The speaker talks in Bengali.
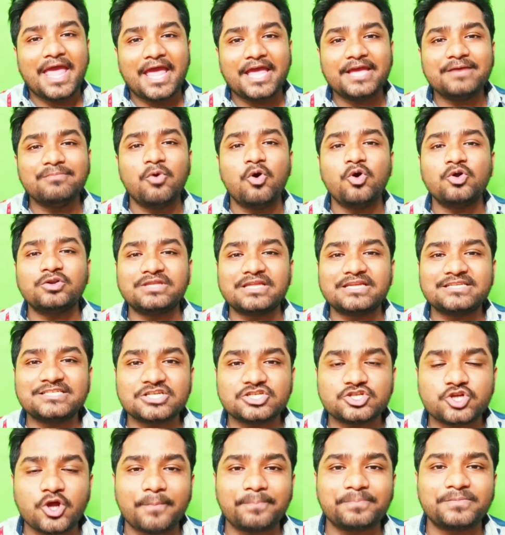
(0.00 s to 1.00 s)
এই মুহূর্তে
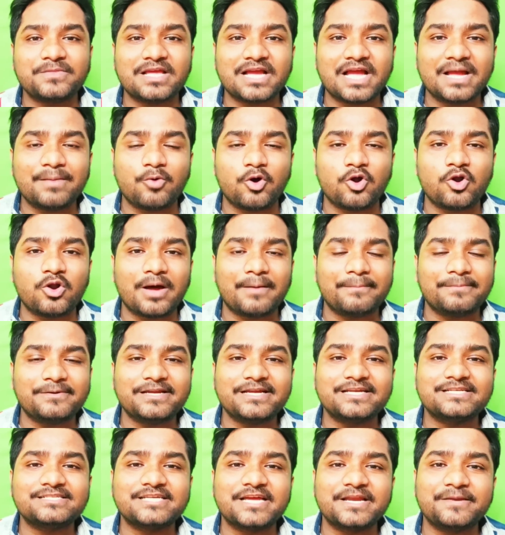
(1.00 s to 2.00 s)
যে সব থেকে বড়
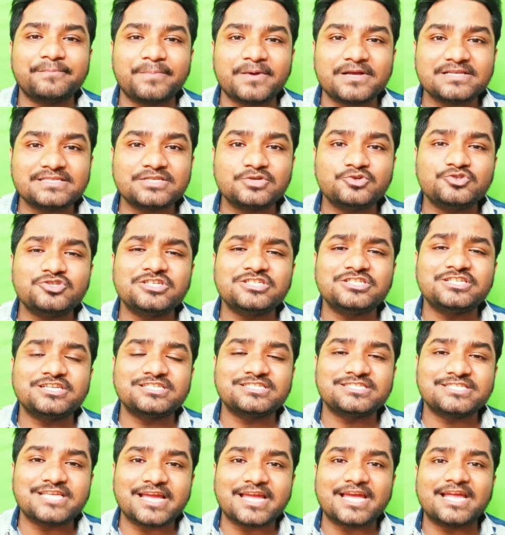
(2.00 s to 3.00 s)
আপডেট জেনপাস ইউজির যে
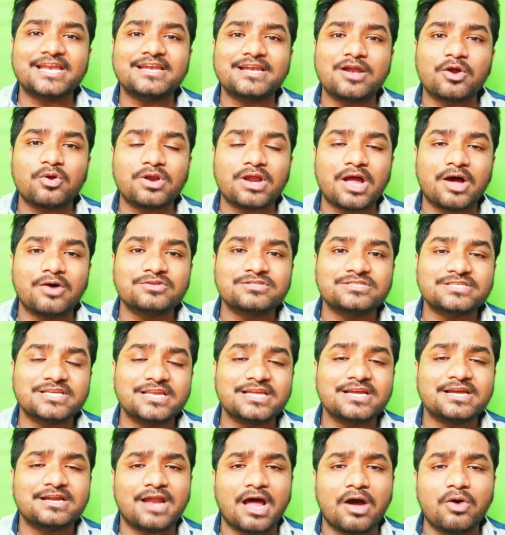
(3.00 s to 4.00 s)
সেকেন্ড রাউন্ড
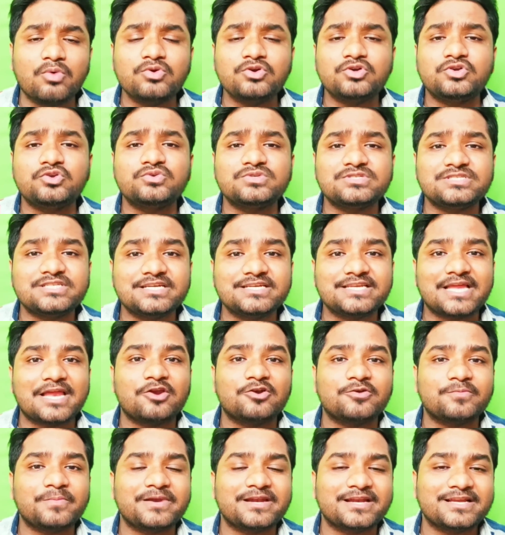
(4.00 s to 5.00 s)
কাউন্সিলিং রাউন্ড টু সিট
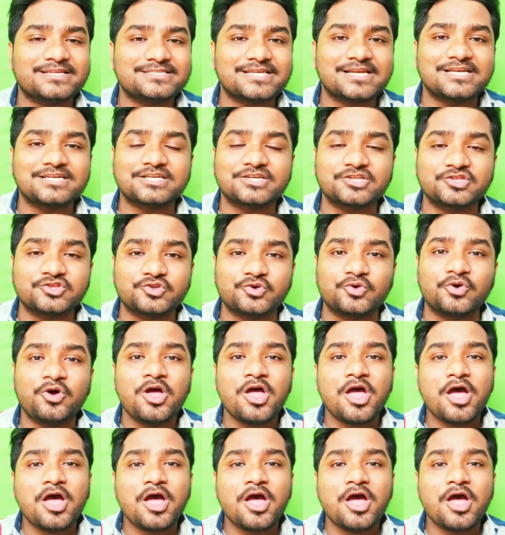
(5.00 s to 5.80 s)
অ্যালটমেন্ট রেজাল্ট কিন্তু